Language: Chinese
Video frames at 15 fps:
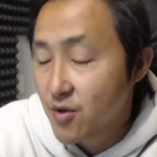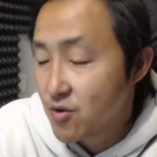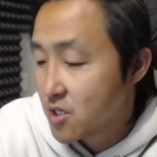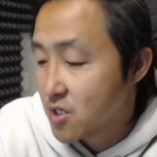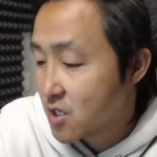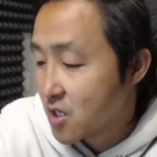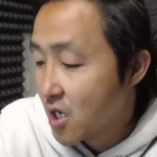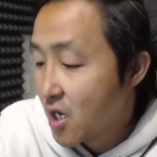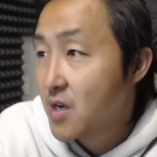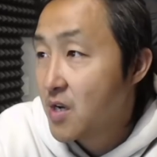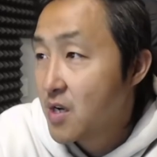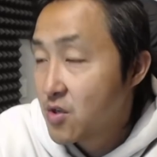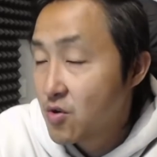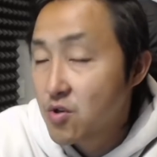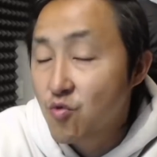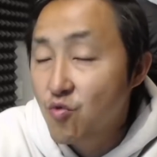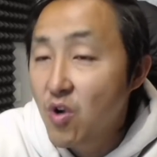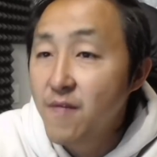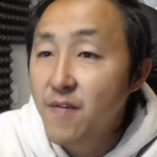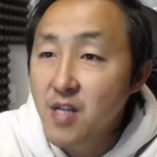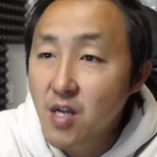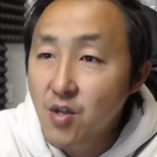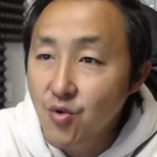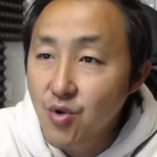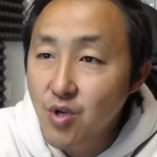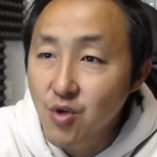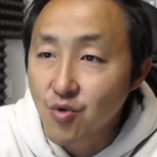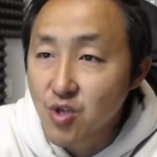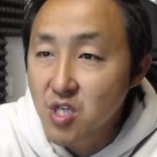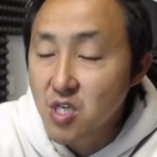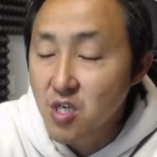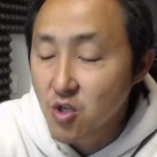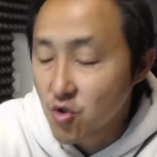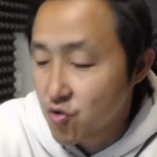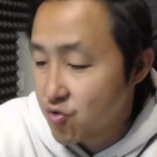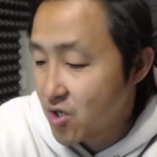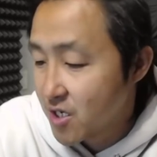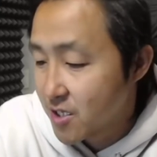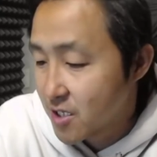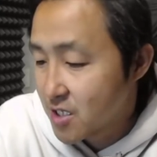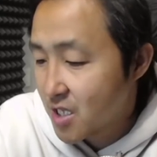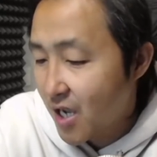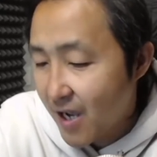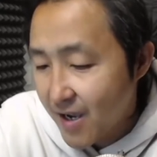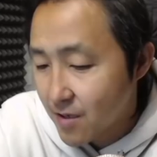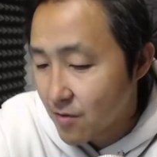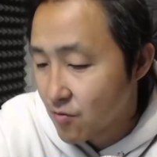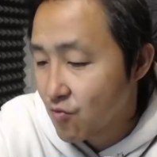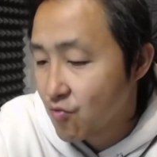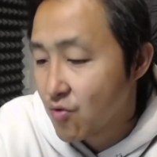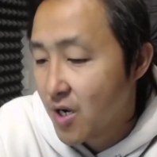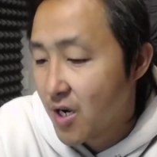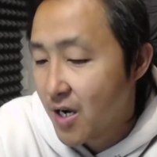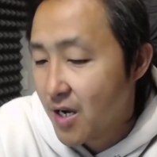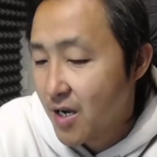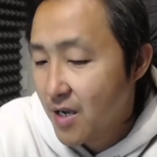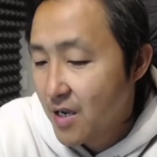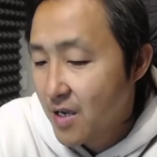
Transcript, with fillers: 就是就是官方他对于这种事情处理的态度啊。